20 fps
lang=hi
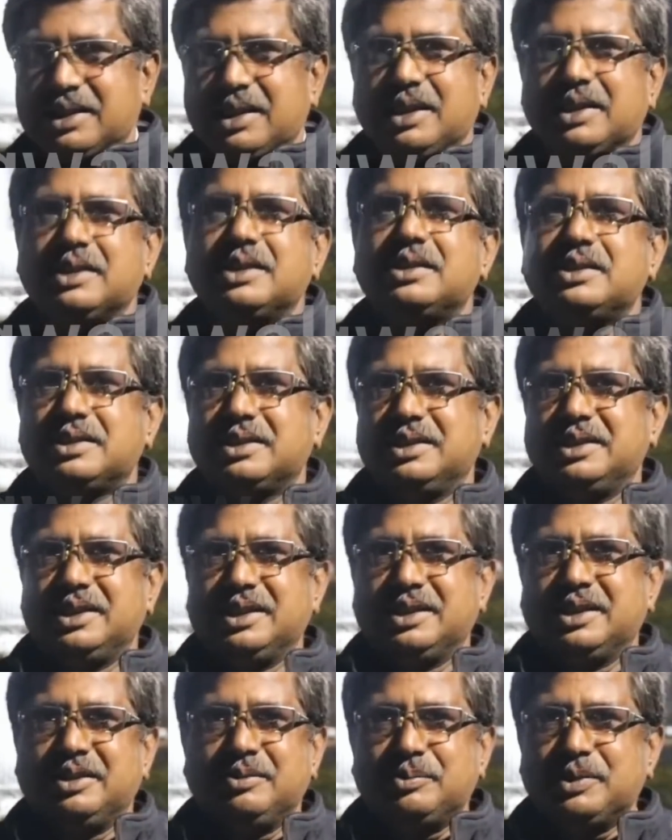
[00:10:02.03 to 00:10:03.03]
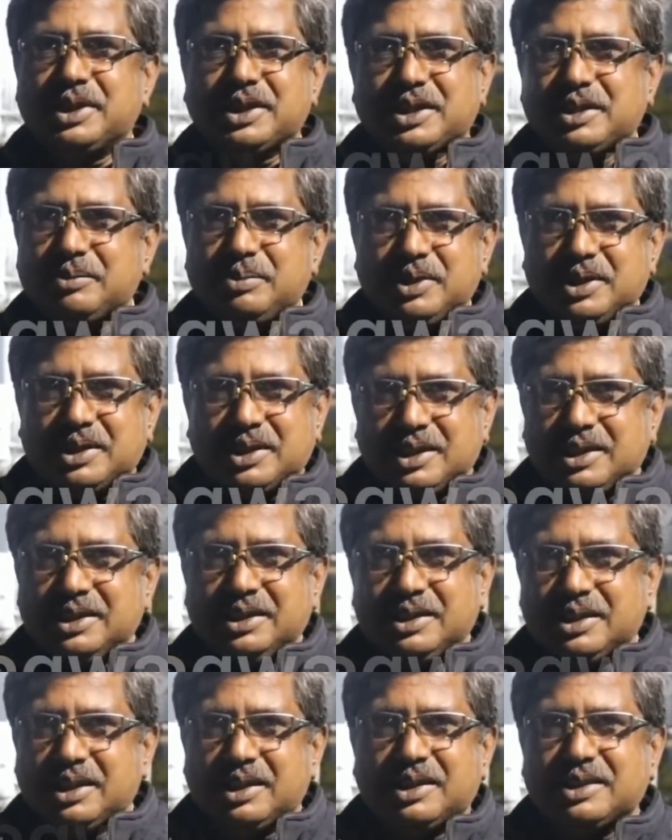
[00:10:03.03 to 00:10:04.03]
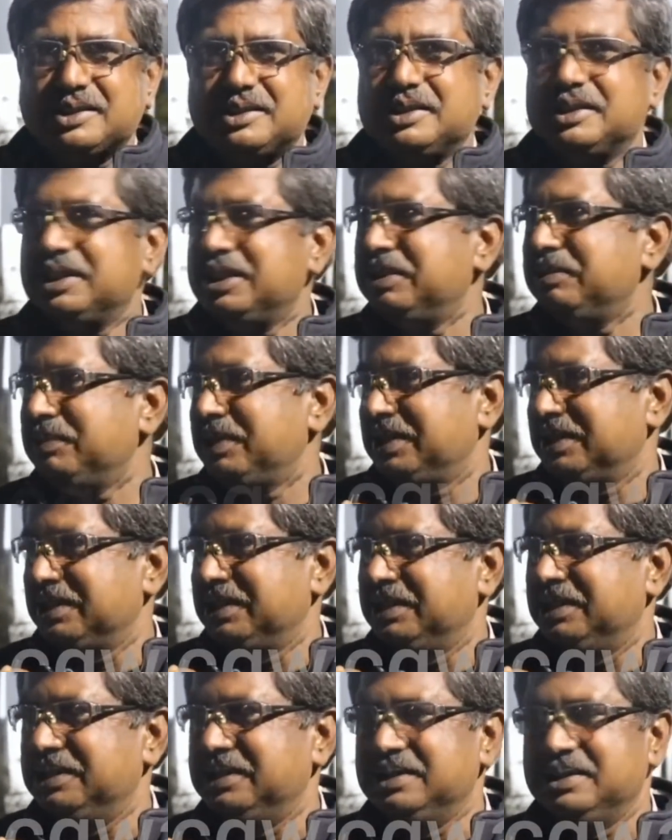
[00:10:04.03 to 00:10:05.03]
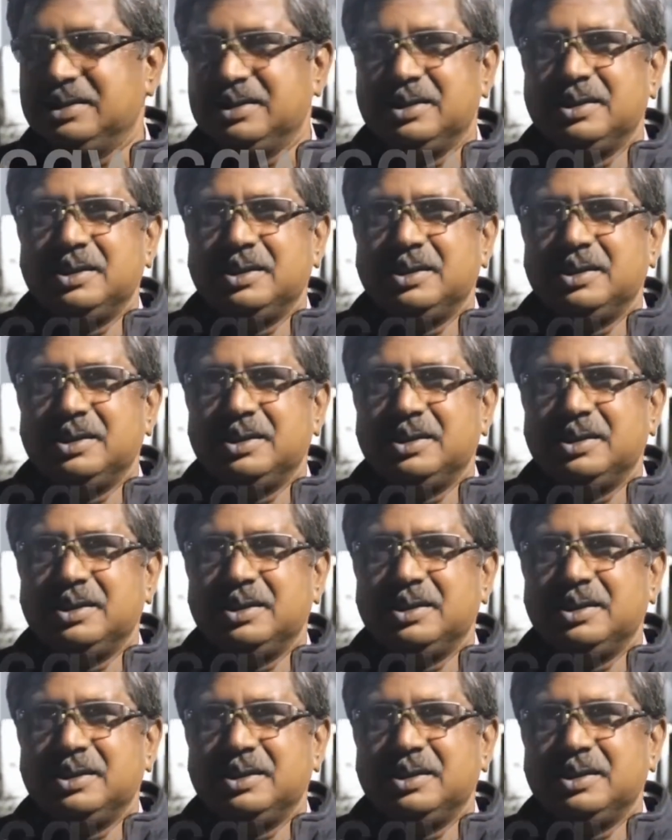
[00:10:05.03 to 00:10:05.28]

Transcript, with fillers: एक आदत रही है हमने कभी कहीं अलग से नहीं मांगा है